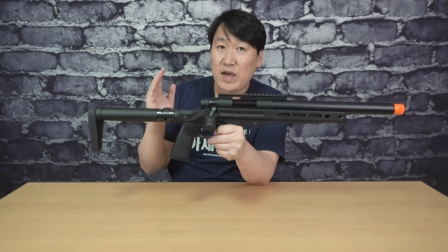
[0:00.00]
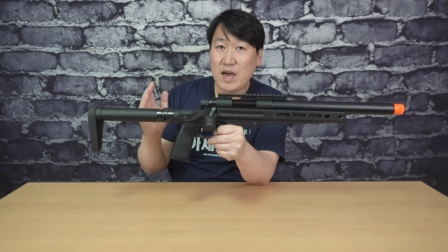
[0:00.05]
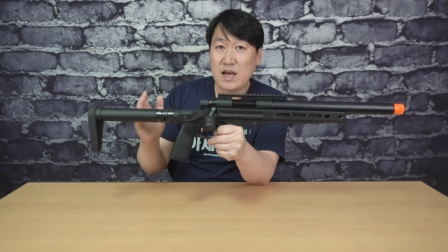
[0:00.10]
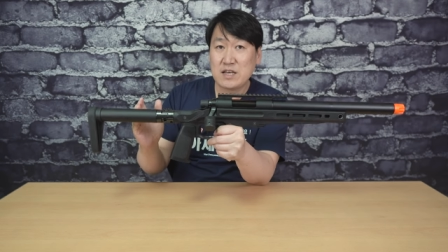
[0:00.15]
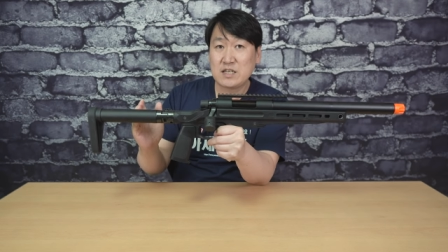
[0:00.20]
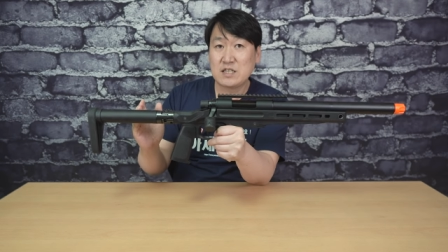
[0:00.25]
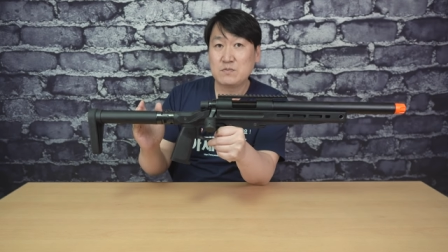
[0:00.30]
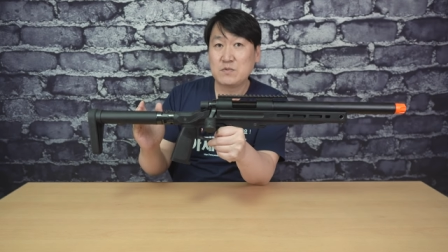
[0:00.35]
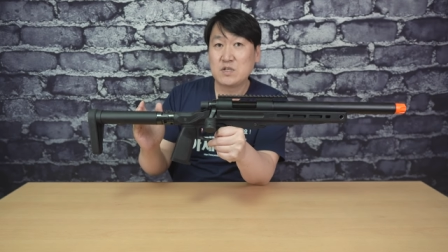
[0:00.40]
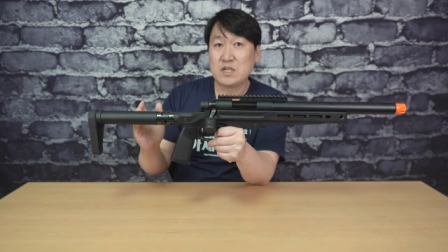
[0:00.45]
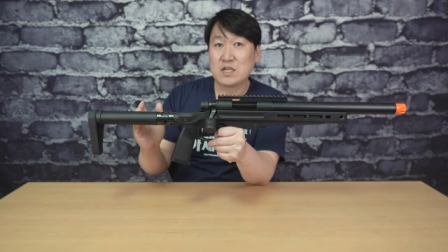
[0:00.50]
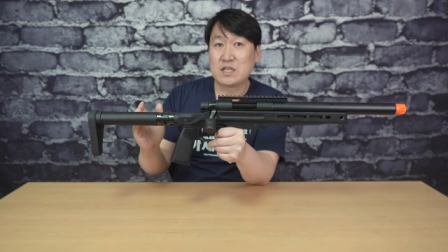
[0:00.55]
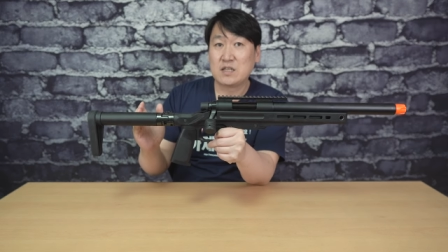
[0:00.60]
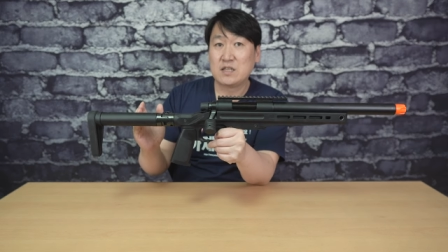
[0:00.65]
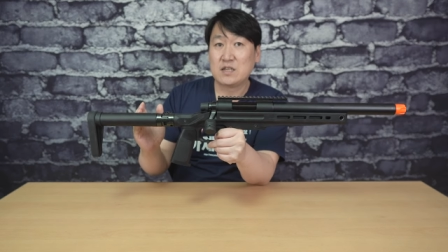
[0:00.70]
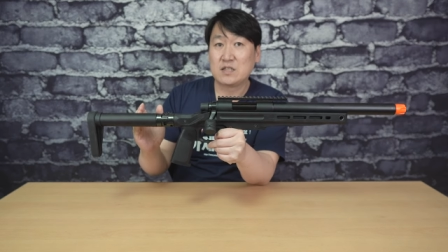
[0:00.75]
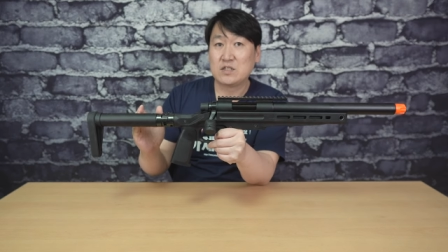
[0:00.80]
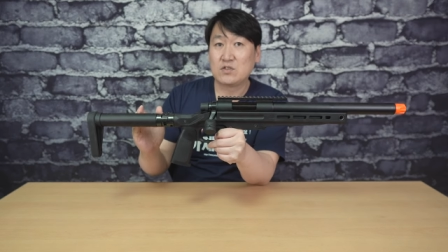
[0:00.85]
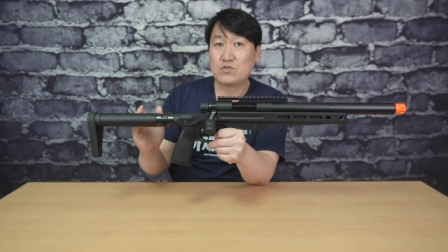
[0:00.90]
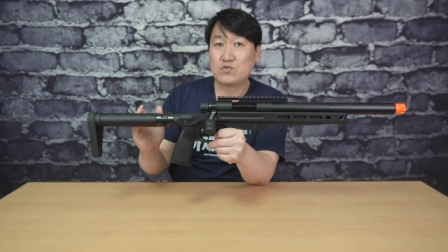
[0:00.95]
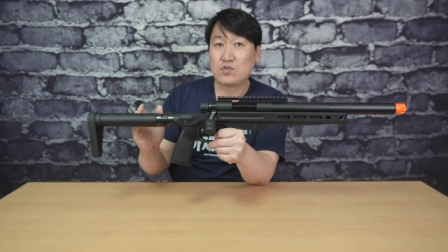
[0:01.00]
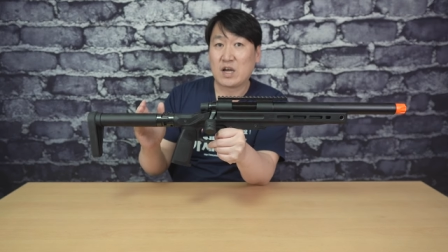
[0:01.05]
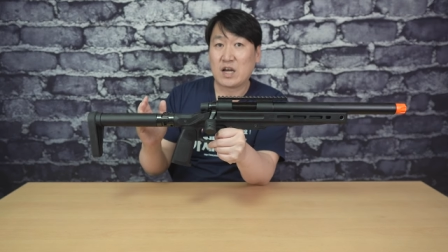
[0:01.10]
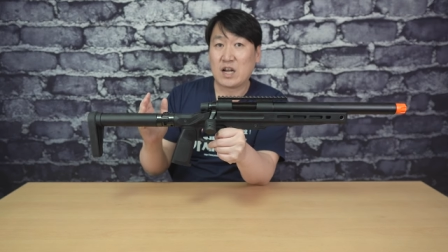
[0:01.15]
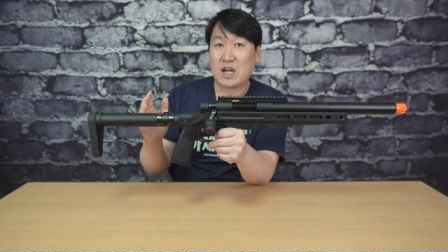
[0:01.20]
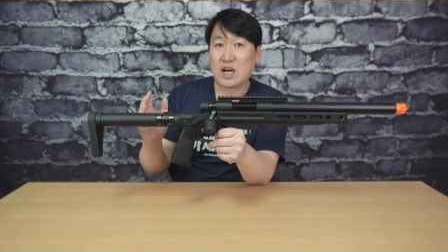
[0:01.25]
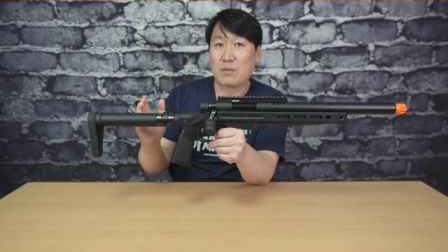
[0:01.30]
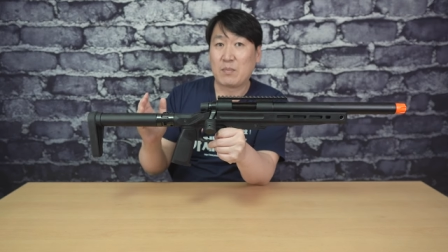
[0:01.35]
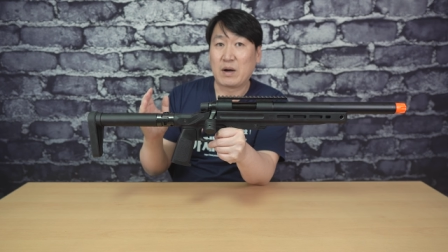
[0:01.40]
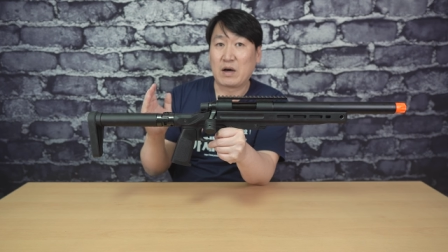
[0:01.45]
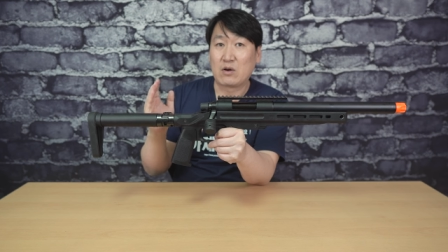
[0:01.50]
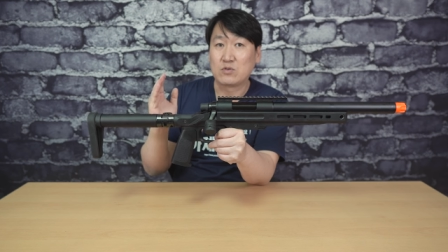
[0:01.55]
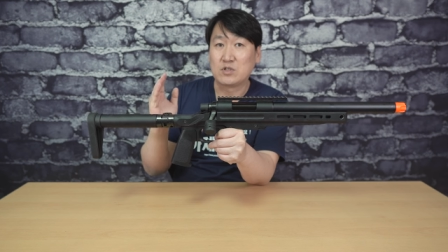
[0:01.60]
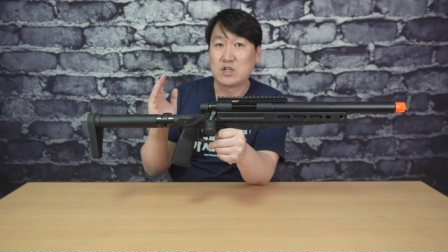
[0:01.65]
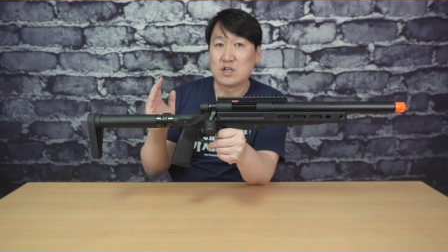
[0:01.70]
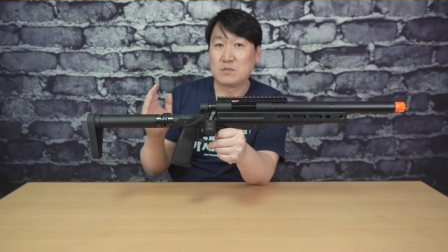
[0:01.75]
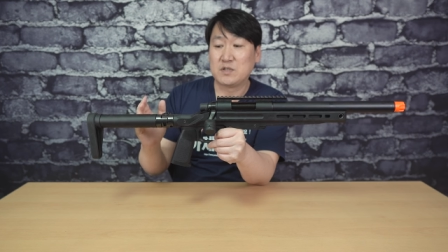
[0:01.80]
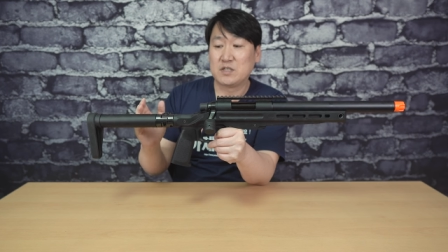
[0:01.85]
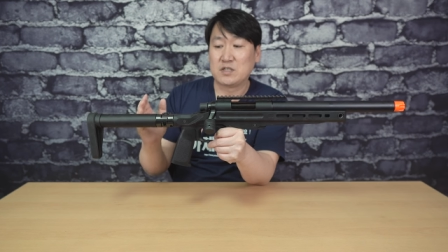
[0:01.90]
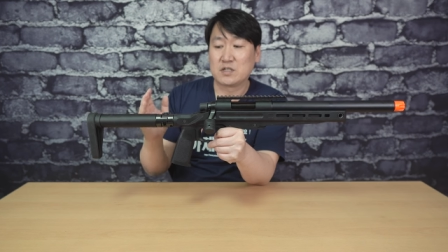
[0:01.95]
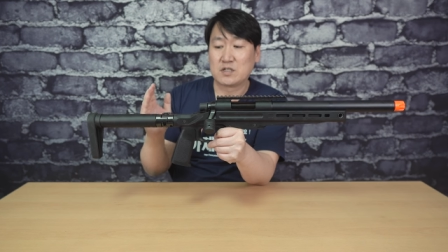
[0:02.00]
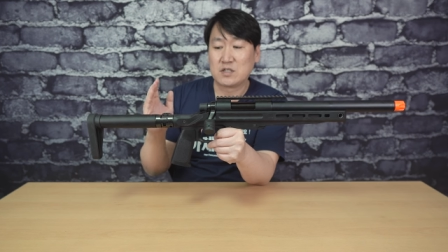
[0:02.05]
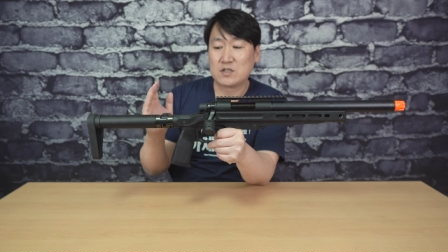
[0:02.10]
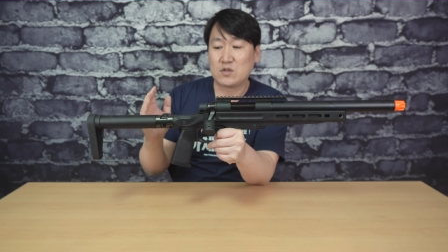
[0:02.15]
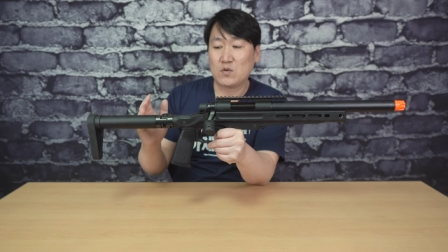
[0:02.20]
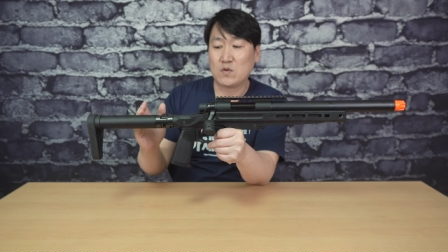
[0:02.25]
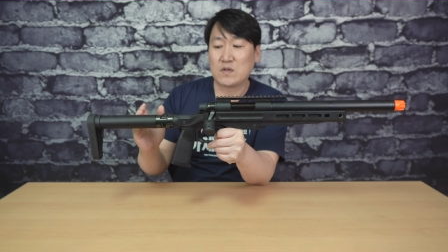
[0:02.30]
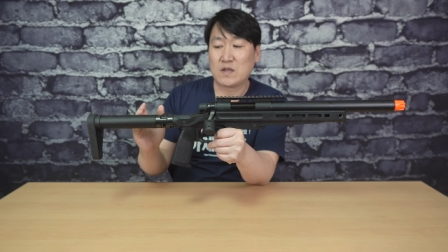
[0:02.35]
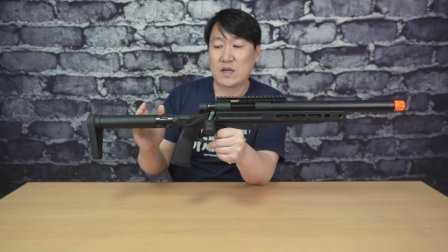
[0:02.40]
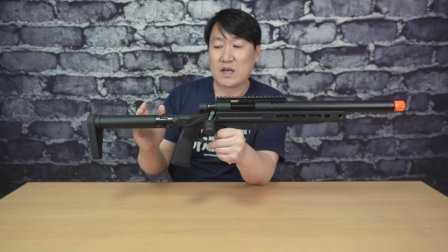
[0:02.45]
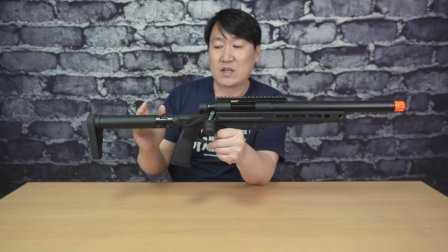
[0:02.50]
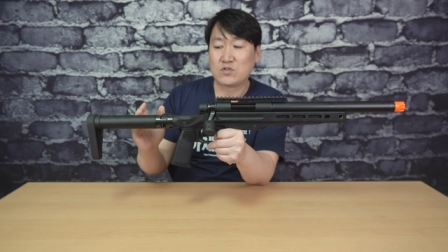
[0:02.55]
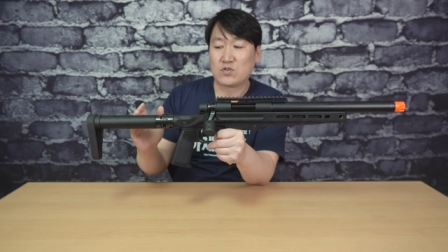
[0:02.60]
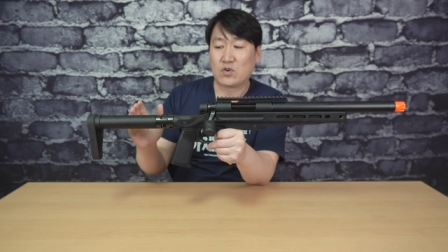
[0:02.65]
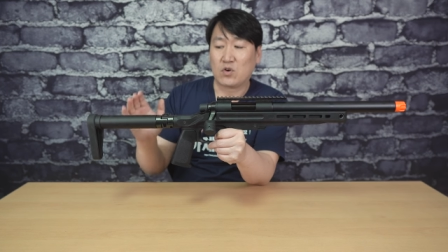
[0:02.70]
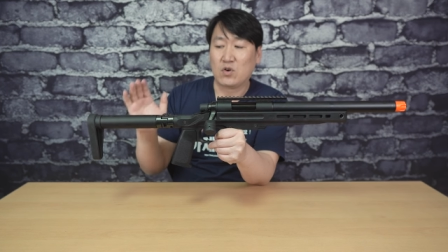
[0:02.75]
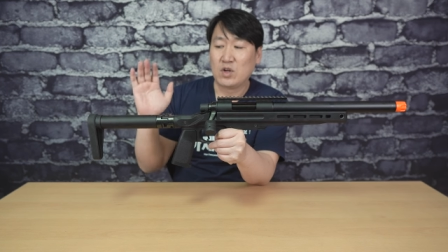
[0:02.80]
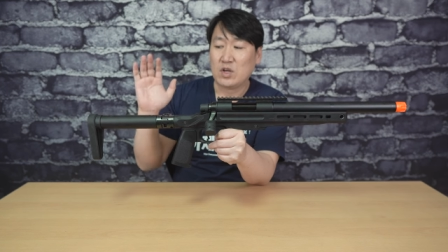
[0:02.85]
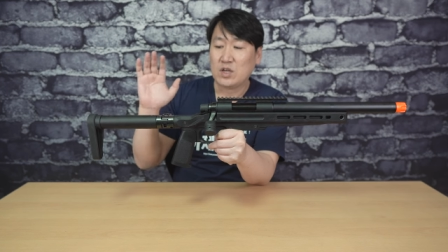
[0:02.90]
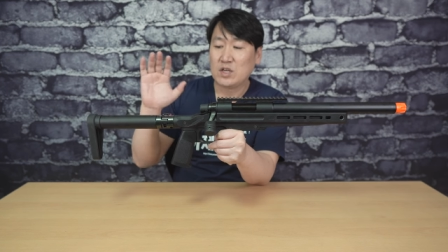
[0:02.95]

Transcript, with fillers: 핵심적인 특징 중에 하나가 바로 접이식 스톡이 되겠죠.